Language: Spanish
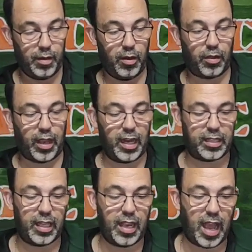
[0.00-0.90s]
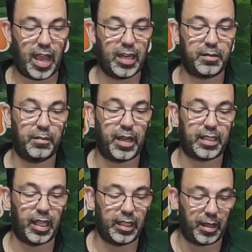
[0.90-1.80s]
Lo que este ya es
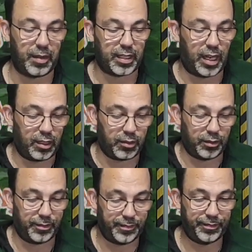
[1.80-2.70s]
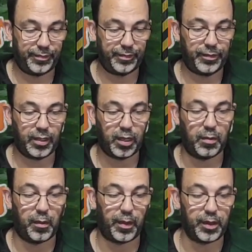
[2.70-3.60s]
bastante más alto,
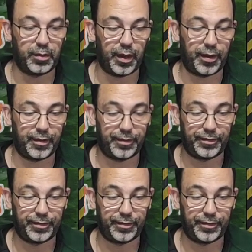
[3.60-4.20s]
como podéis ver.